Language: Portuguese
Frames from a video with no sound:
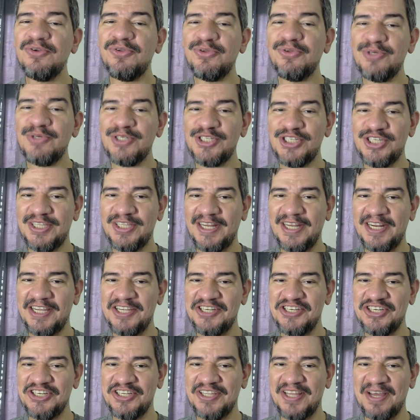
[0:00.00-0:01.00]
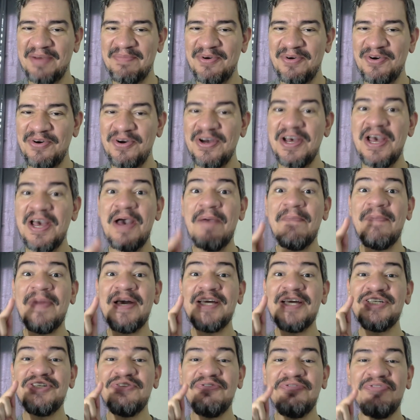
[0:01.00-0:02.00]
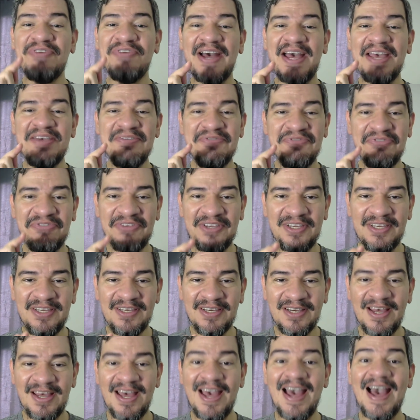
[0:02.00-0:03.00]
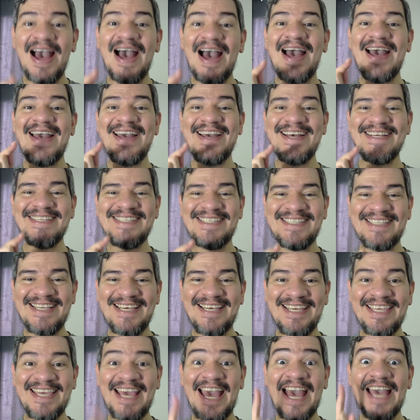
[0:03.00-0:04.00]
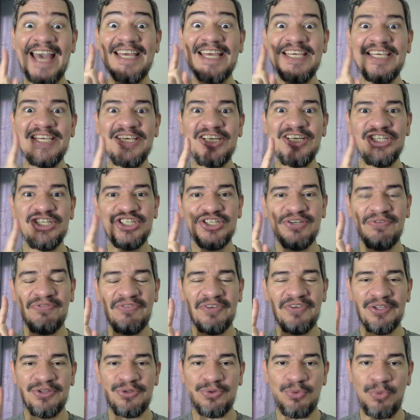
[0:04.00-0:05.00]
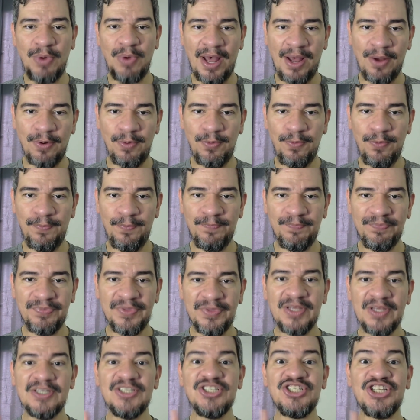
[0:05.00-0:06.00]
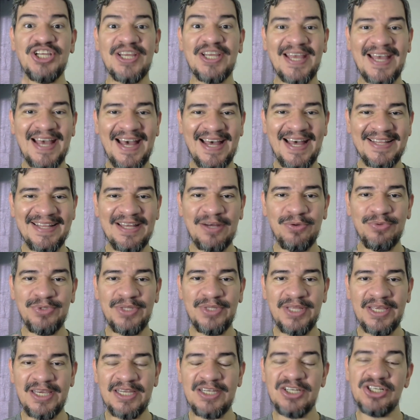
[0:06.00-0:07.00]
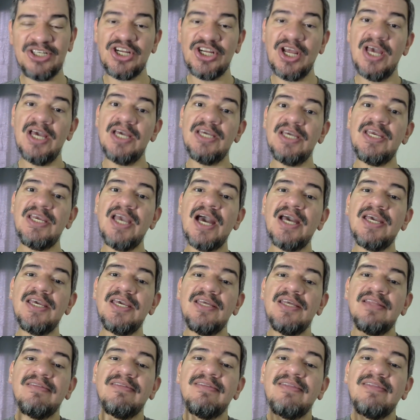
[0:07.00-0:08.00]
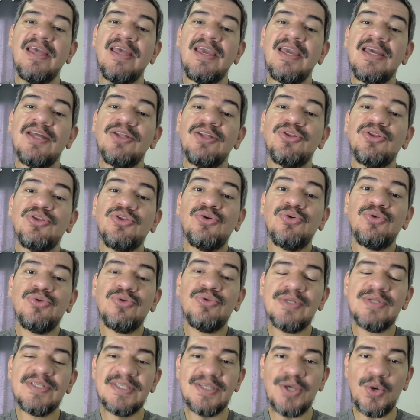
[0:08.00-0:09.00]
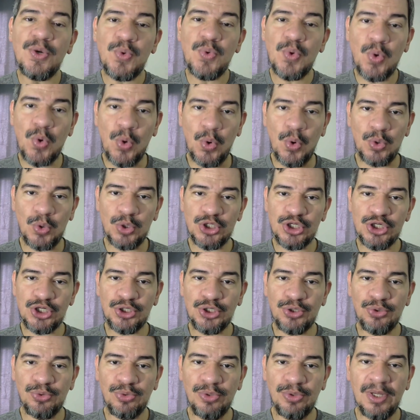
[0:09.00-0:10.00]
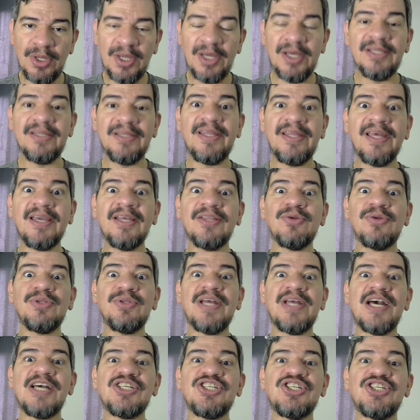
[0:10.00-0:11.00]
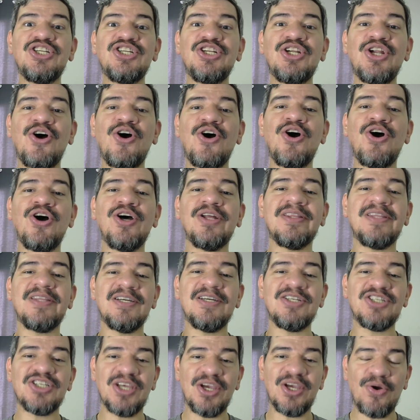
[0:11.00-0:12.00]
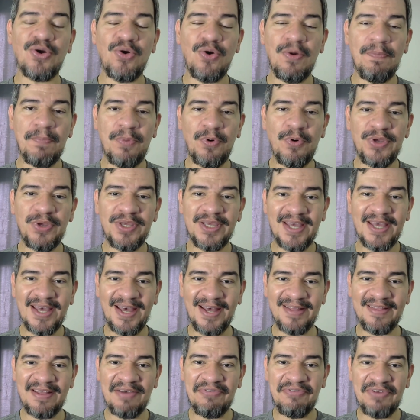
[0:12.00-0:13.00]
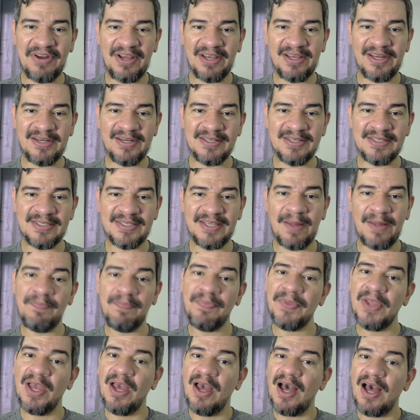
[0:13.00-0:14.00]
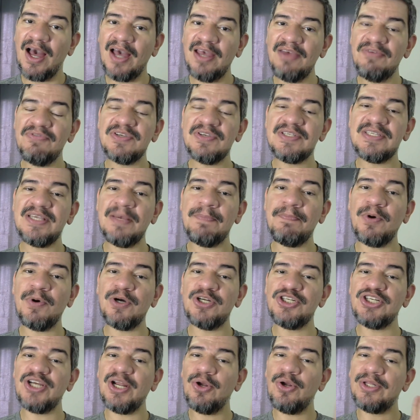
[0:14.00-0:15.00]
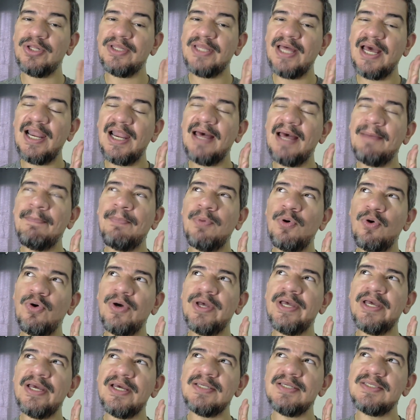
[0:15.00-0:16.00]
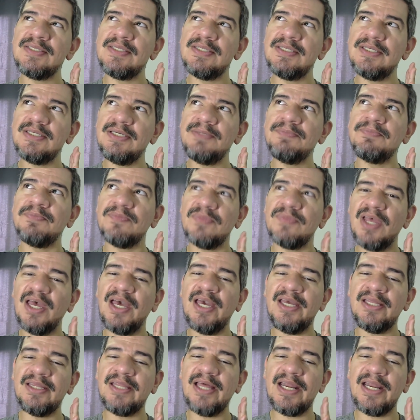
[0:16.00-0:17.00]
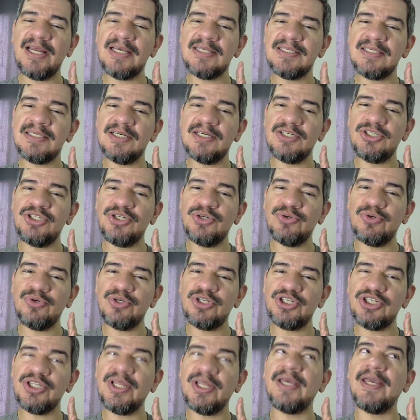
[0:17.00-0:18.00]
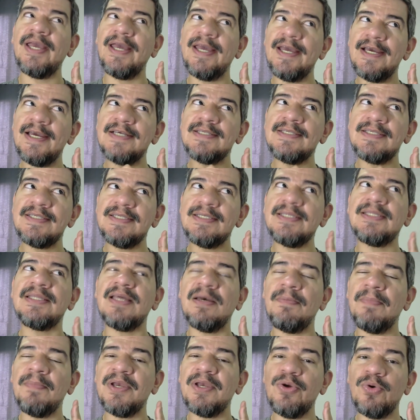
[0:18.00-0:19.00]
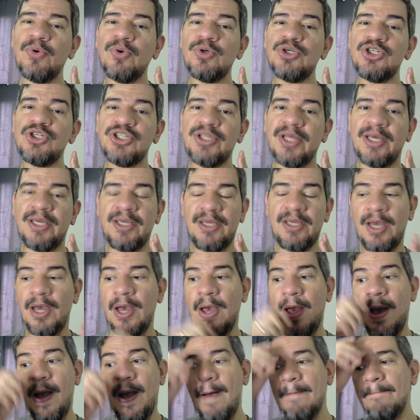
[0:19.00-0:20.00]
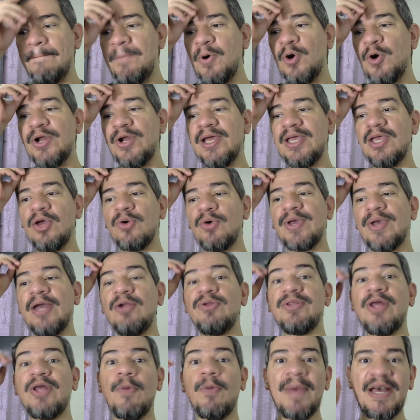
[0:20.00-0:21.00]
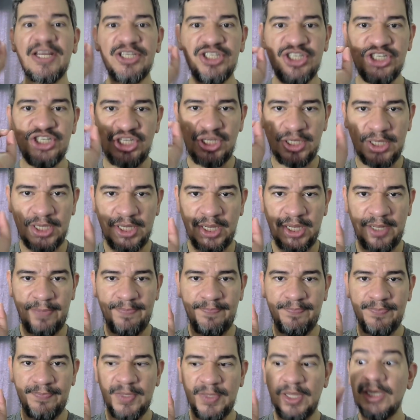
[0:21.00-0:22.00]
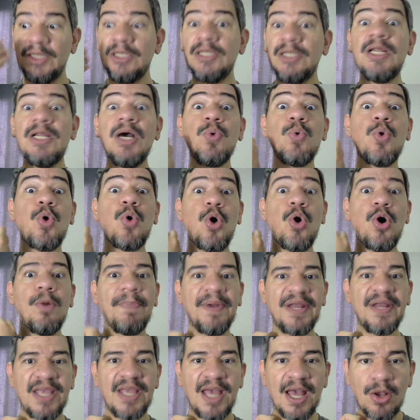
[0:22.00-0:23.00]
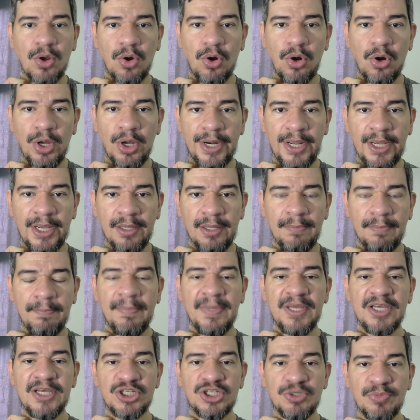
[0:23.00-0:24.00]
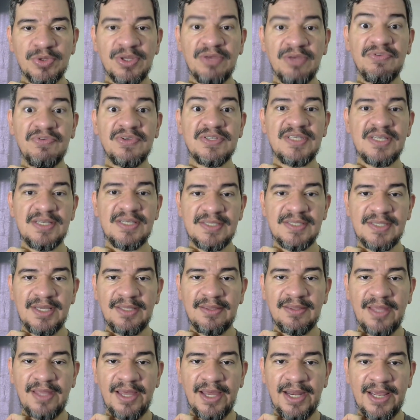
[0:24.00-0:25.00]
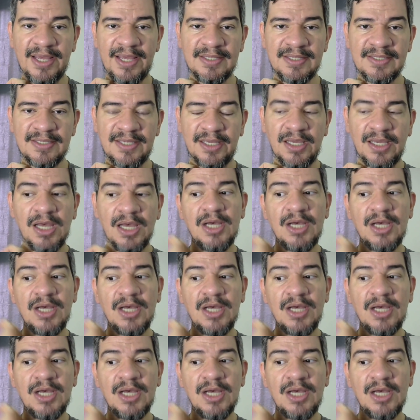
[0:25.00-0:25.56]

dos três, tá bom? Mas vai vir a resenha individual de cada um deles e aí dentro do seu gosto, dentro das notas que compõem cada fragrância, aí você pode anotar lá, bom, esse é interessante, eu gostei, esse também eu gostei. Porém, eu quero dar uma dica. Não comprem agora, mesmo que vocês se interessem.